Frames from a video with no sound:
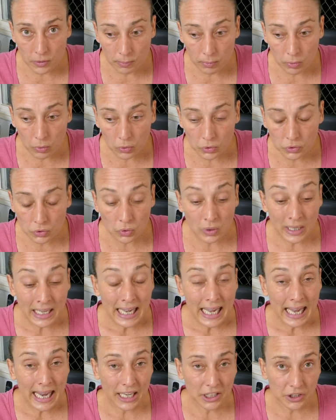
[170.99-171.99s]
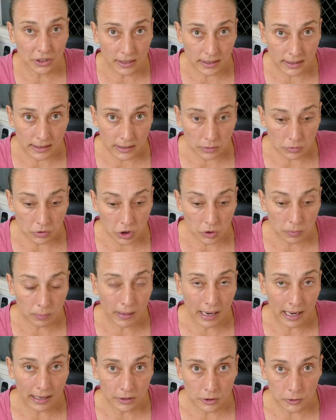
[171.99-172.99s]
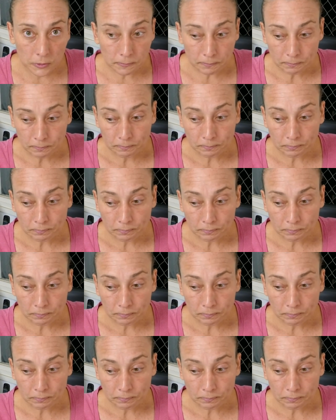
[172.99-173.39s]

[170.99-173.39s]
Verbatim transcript: impulso, restrição de espaço,